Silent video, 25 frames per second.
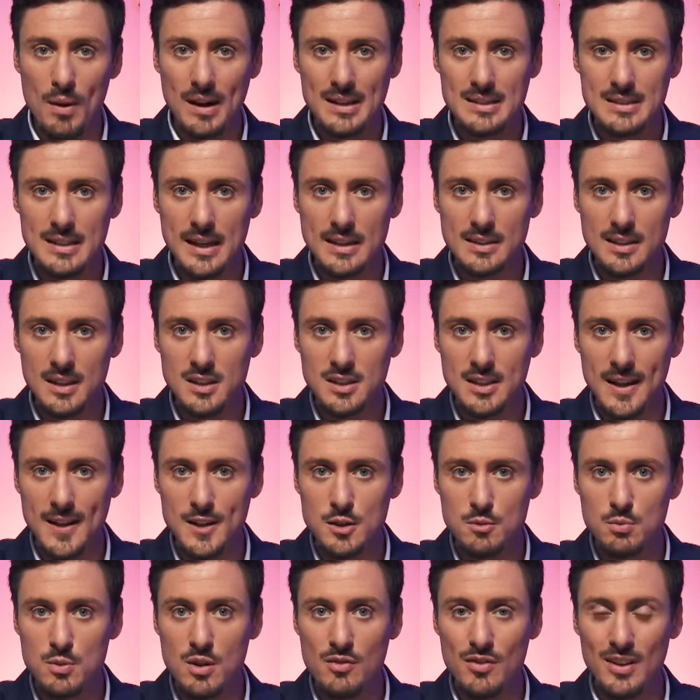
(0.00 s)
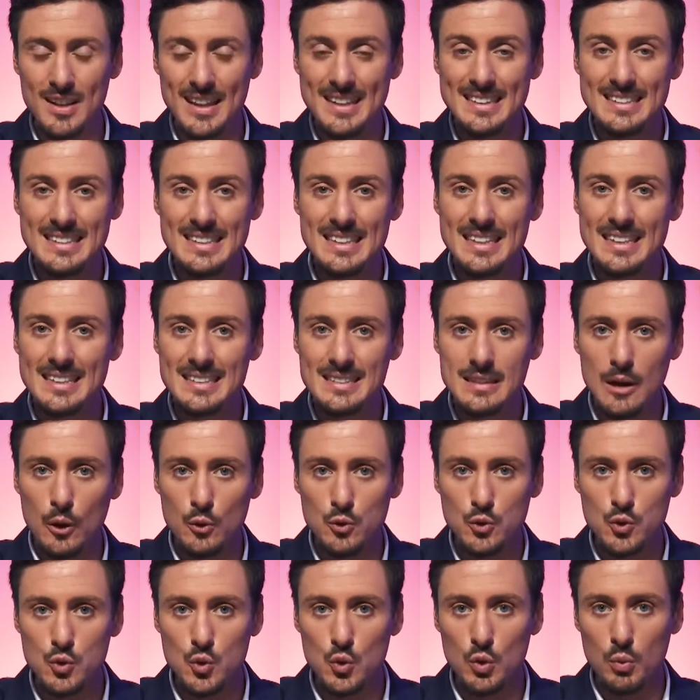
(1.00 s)
uma receita que está disponível em
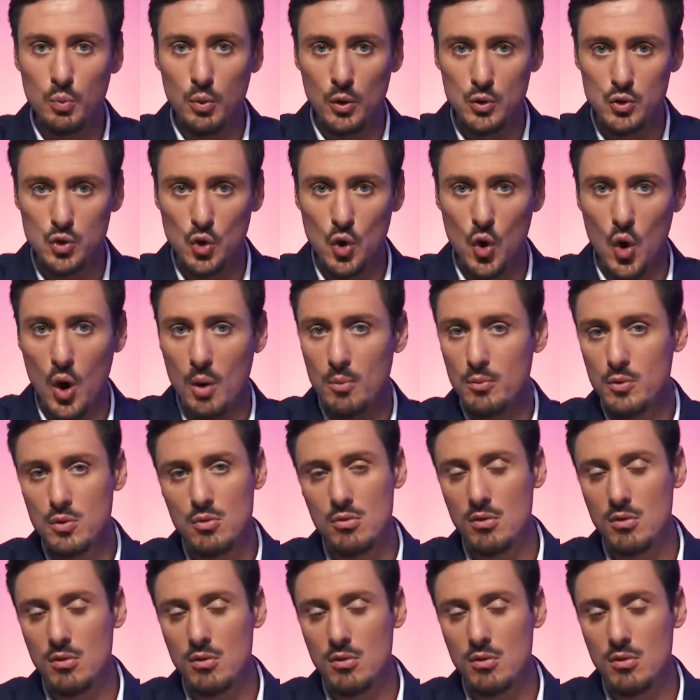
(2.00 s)
diasalsul.com,